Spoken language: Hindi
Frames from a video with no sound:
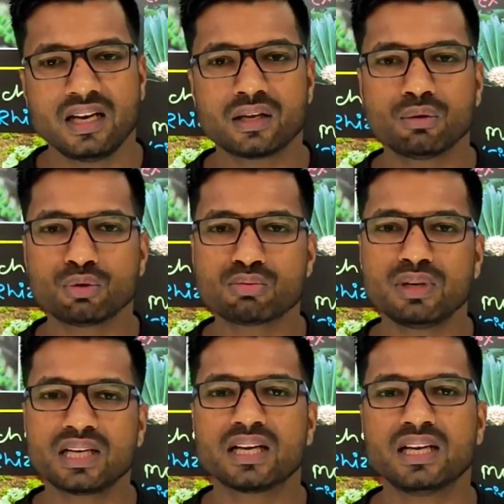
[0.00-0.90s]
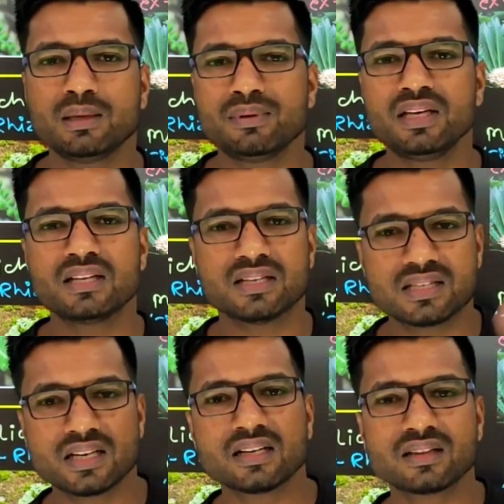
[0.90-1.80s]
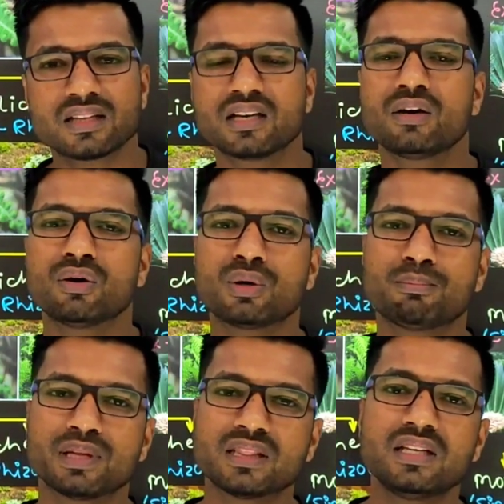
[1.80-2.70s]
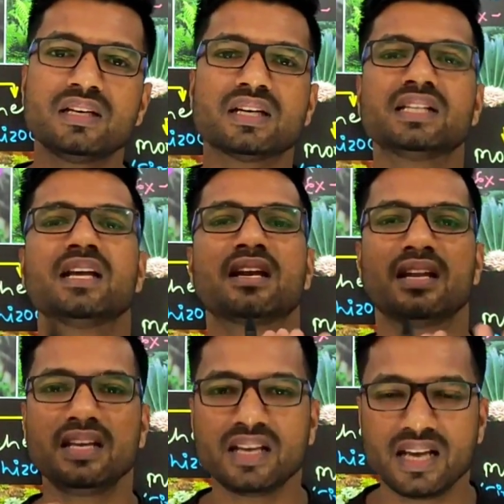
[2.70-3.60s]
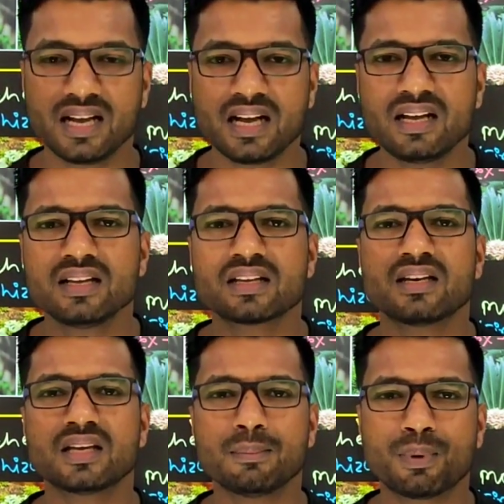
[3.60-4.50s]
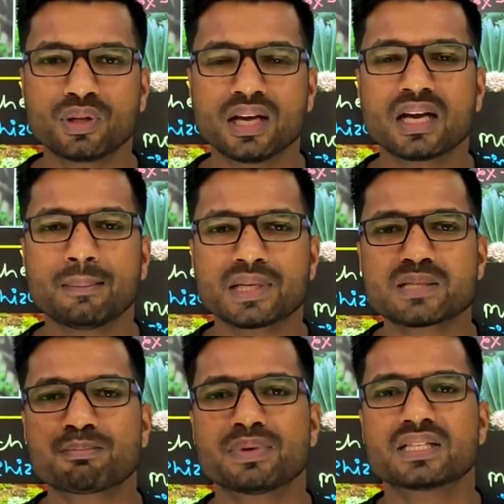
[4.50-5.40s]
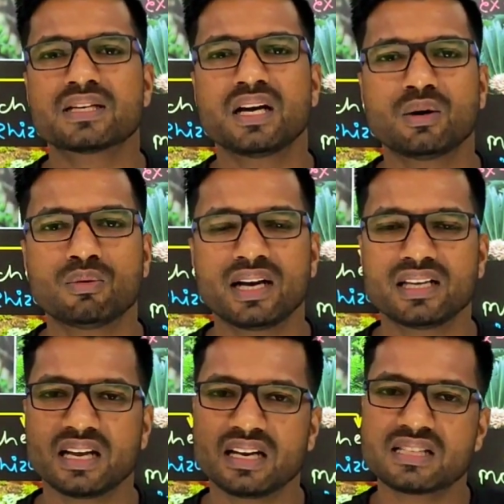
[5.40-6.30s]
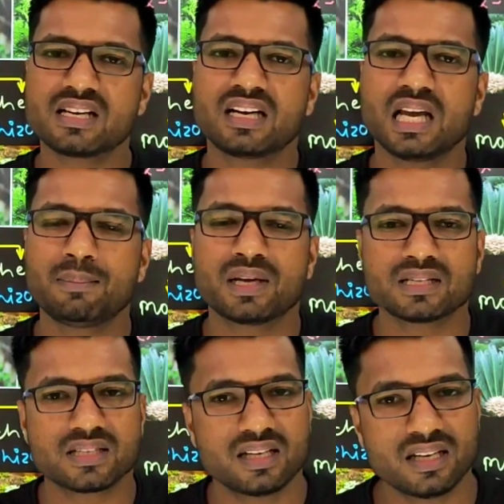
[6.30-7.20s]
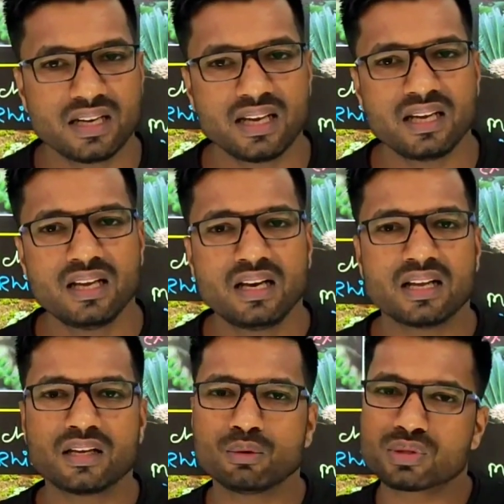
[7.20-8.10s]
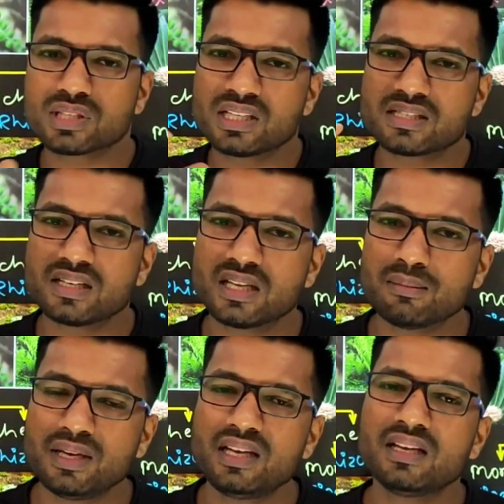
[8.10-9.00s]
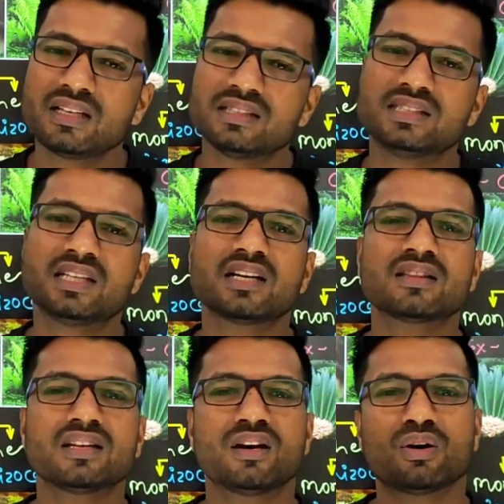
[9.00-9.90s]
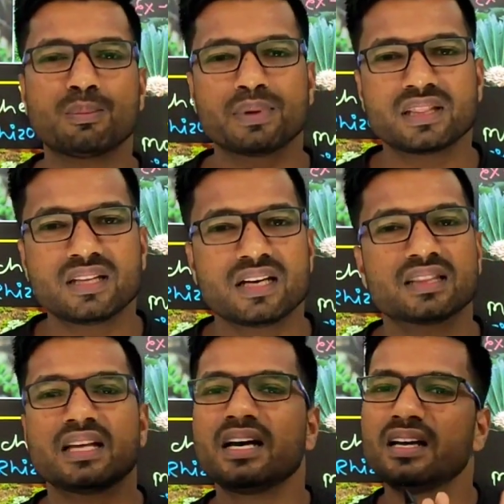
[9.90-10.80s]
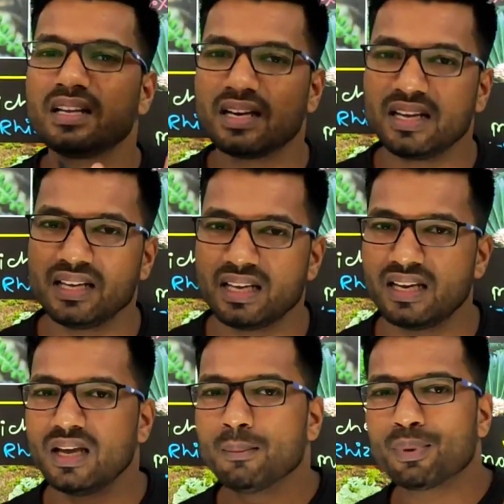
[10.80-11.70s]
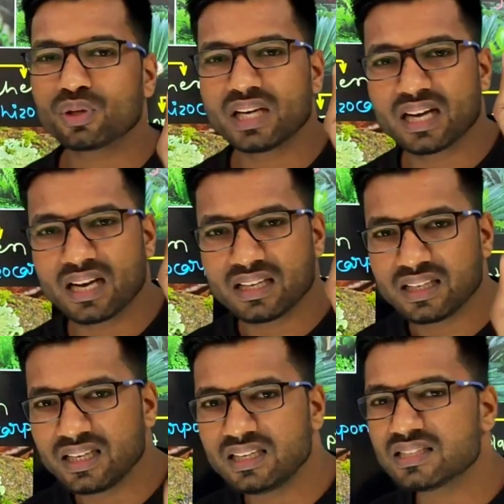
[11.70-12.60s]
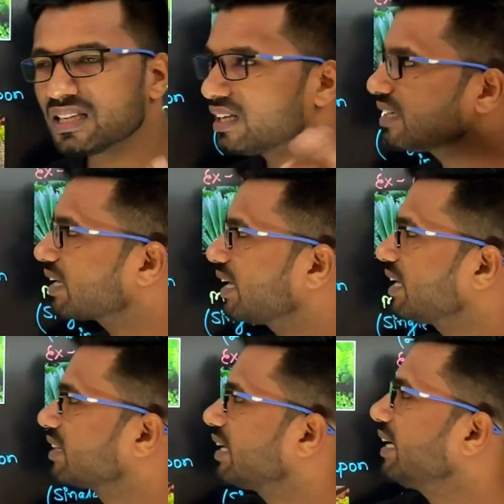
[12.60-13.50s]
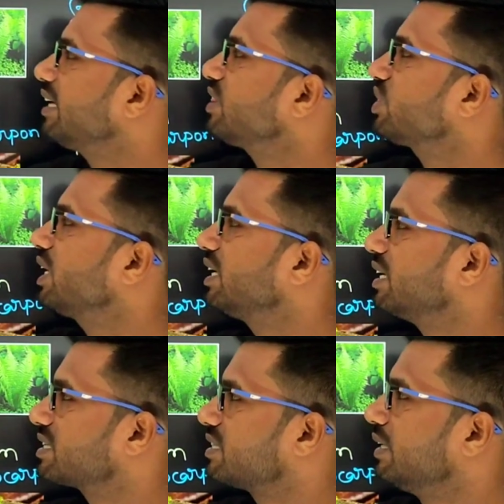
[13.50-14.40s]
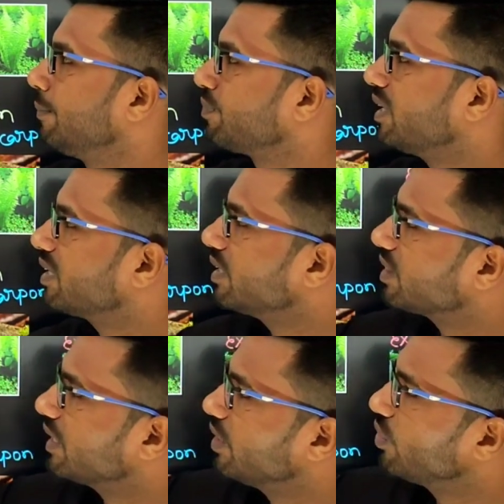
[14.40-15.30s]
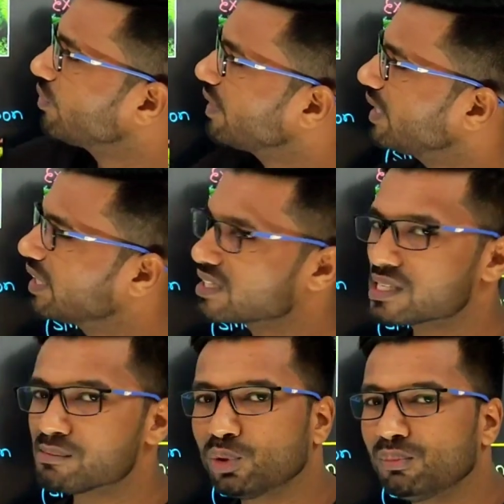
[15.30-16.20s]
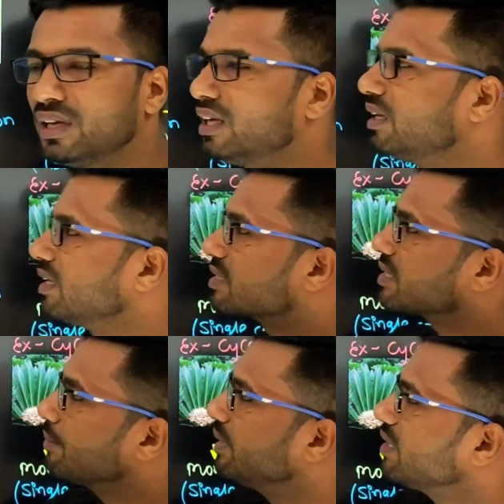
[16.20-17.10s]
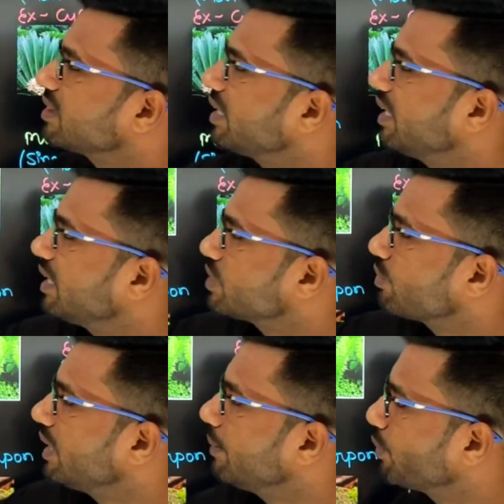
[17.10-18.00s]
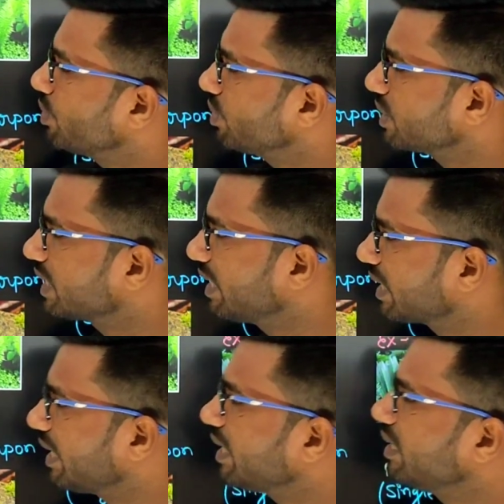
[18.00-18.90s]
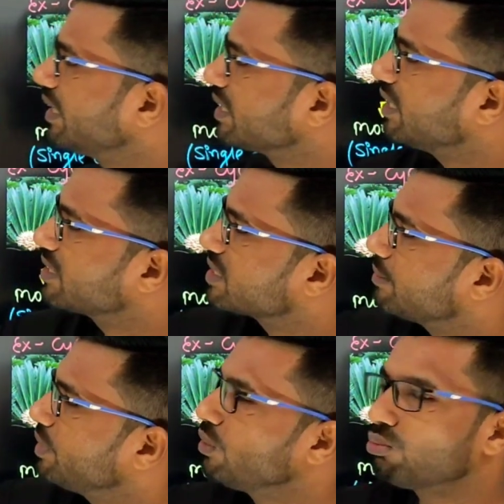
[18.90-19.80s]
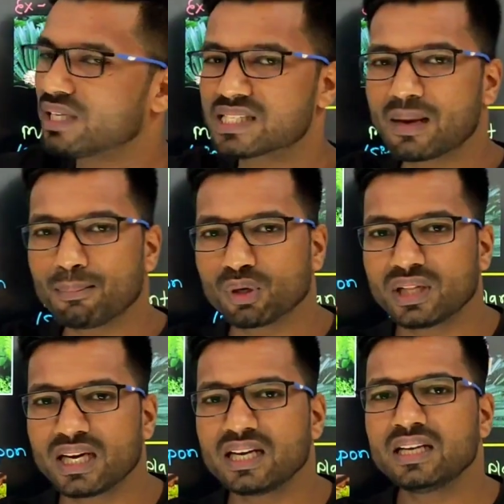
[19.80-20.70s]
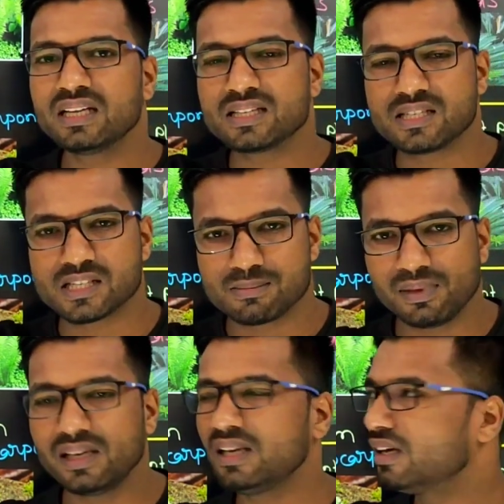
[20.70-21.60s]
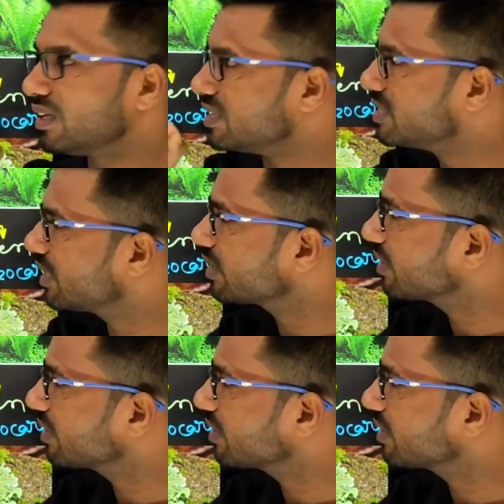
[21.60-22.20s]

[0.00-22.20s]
लेकिन उसमें कहीं भी जड़ तना और पत्ती नज़र नहीं आएगा यानी कि पौधा का बस पसरा हुआ या रेसा टाइप का शरीर है लेकिन उसके शरीर में जड़ तना और पत्ती रहता नहीं है पौधा का यही शरीर कहलाता है थैलस यानी कि थैलोफाइटा समूह में सभी थैलस वाले पौधे को रखा गया यानी सभी वैसा पौधा जिसमें जड़